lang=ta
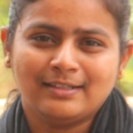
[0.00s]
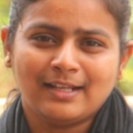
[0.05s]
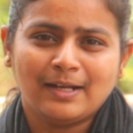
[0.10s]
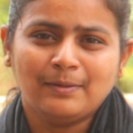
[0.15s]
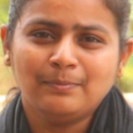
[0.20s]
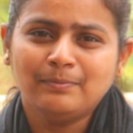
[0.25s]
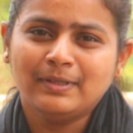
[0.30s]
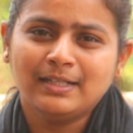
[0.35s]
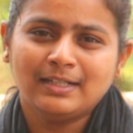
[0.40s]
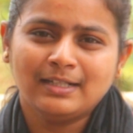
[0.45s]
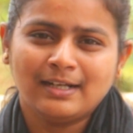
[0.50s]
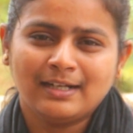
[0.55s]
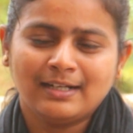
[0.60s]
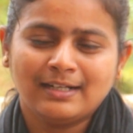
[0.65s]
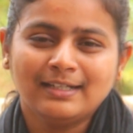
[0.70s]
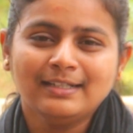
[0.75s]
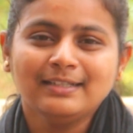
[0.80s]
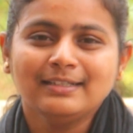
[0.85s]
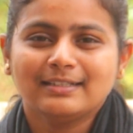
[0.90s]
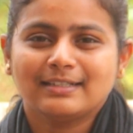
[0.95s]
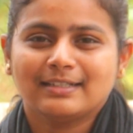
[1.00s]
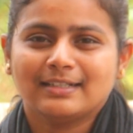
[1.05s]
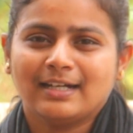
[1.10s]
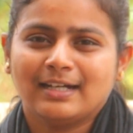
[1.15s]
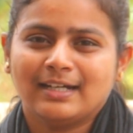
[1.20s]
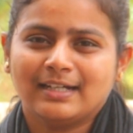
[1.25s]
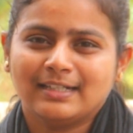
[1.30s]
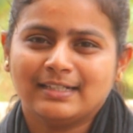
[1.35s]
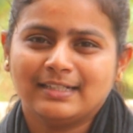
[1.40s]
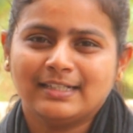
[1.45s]
நண்பனான
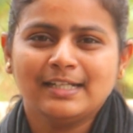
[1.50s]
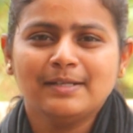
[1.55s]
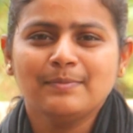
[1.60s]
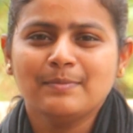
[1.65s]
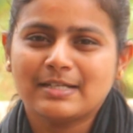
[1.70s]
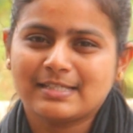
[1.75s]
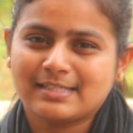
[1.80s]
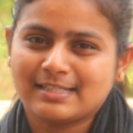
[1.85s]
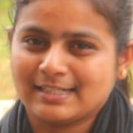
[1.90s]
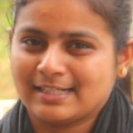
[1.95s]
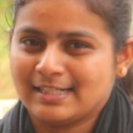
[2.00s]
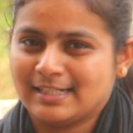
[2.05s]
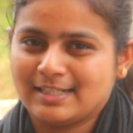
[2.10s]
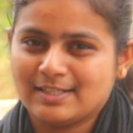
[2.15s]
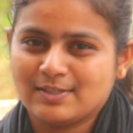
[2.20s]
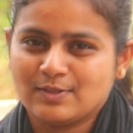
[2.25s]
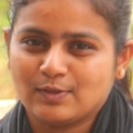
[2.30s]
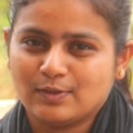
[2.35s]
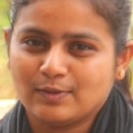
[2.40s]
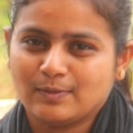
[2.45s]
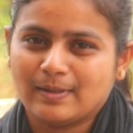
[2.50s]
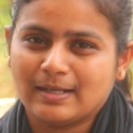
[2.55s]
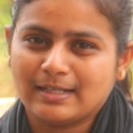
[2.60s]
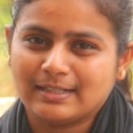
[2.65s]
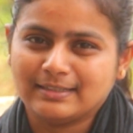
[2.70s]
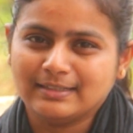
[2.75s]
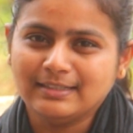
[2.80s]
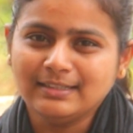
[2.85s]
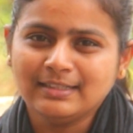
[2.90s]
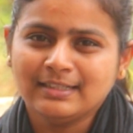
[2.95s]
டீ மாஸ்டர் கிட்ட
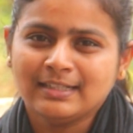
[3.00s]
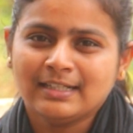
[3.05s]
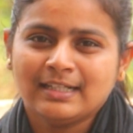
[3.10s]
சொல்லுவார்